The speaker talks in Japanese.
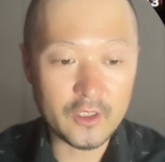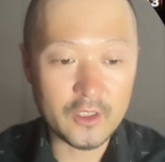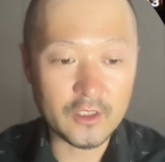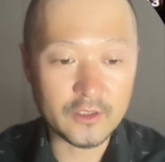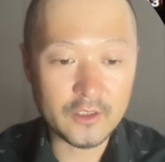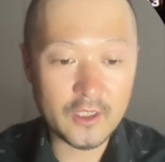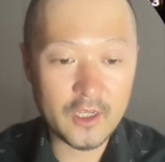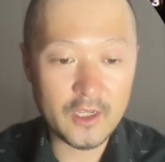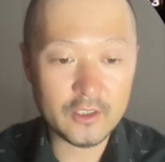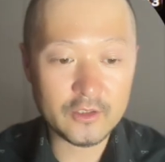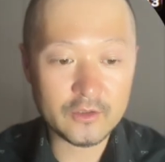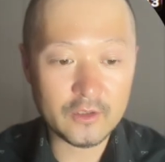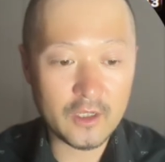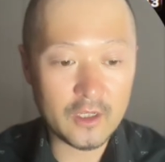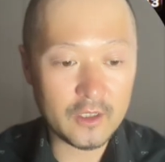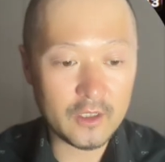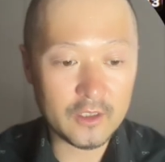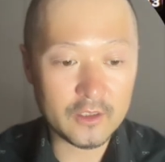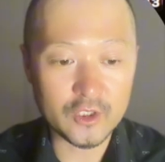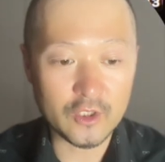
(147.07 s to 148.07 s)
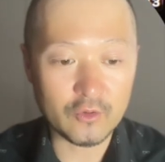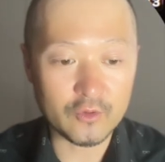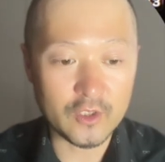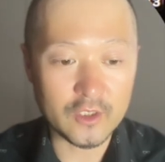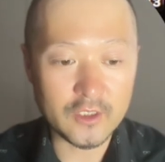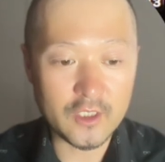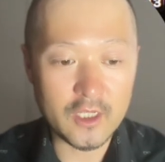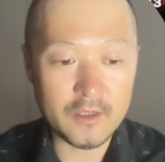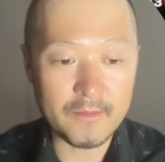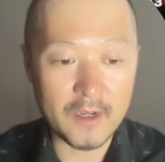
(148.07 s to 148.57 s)
ですね、えこちらをで
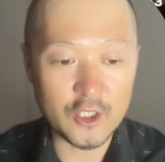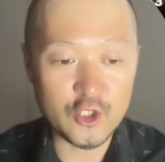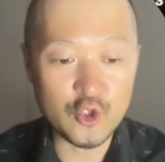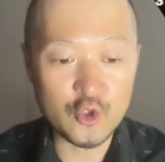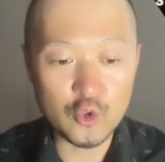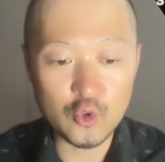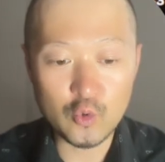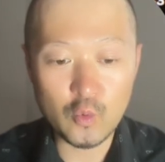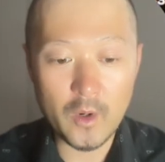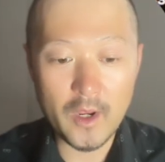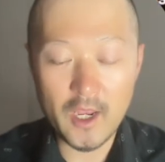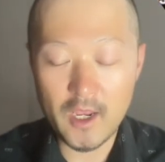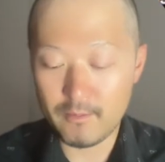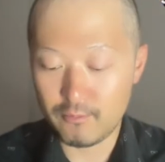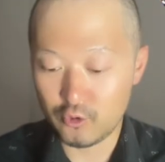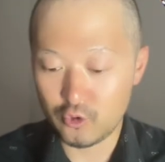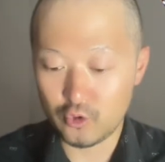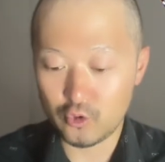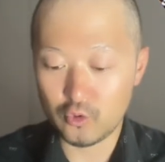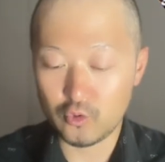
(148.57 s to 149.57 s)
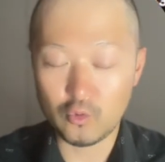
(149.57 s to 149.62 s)
すね、今ニューウェーブ